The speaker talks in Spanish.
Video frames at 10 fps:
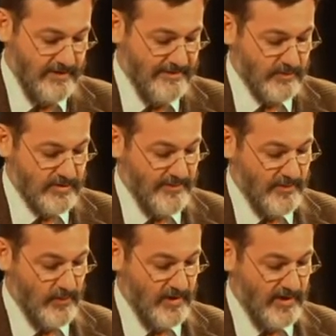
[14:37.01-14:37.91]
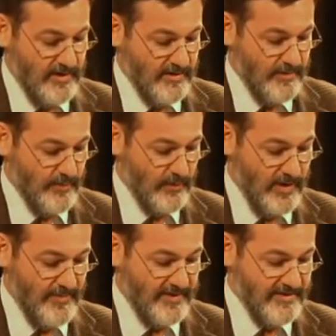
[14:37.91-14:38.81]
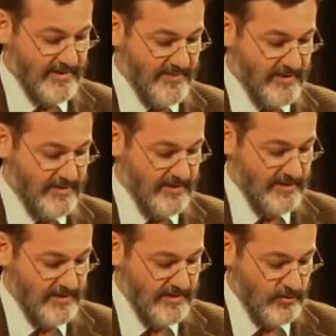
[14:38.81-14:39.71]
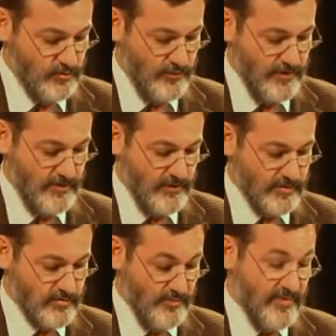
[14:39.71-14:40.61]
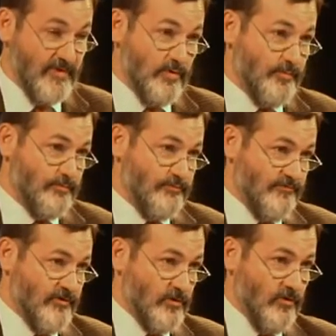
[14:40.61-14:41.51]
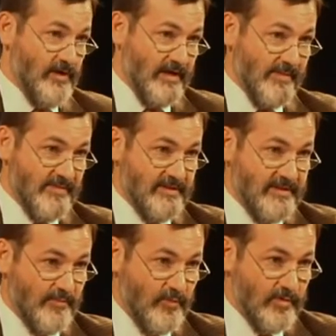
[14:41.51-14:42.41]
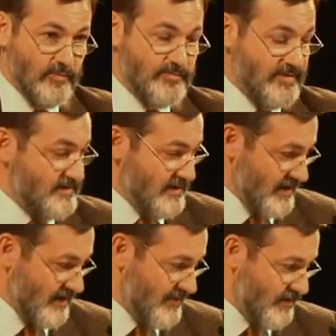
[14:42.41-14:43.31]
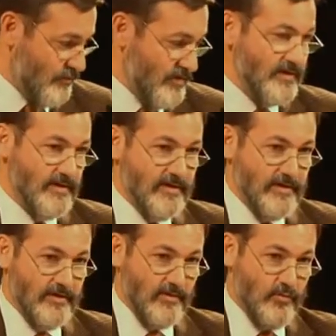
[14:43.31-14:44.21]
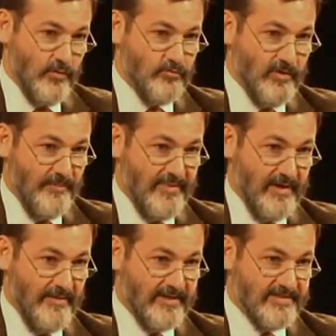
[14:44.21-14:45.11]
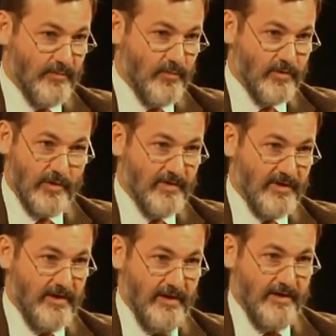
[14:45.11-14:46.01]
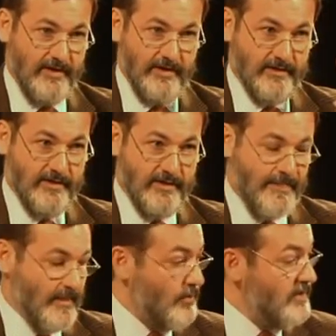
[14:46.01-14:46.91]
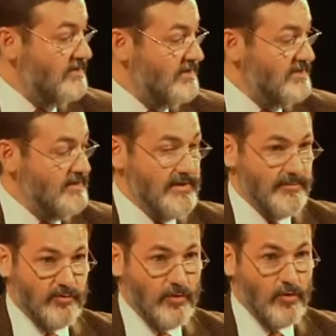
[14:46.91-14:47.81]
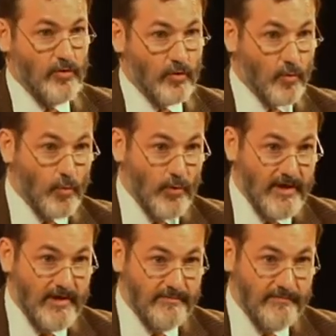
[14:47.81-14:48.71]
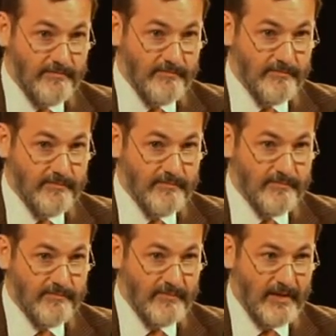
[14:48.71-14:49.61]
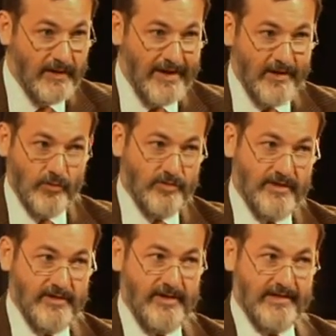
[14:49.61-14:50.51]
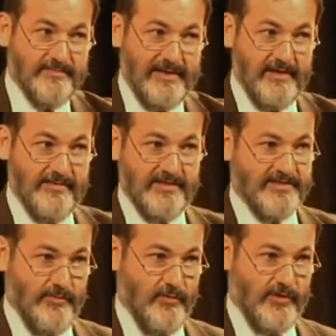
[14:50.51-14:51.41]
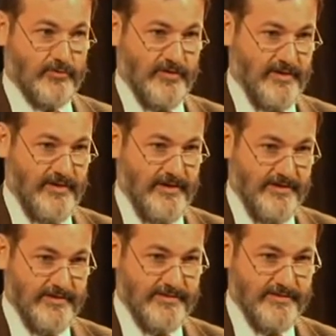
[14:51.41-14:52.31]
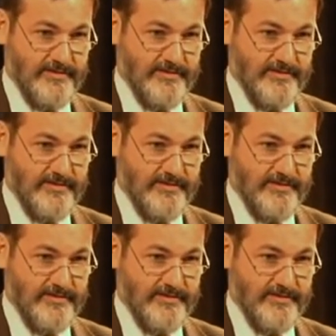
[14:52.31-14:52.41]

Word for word: vamos a ver por qué, por qué precisamente sucedió esto. Primero, fonológicamente ya podemos pensar que Babui no es una palabra chamorra originaria, porque tiene el diptongo ui que no tienen las palabras chamorras originarias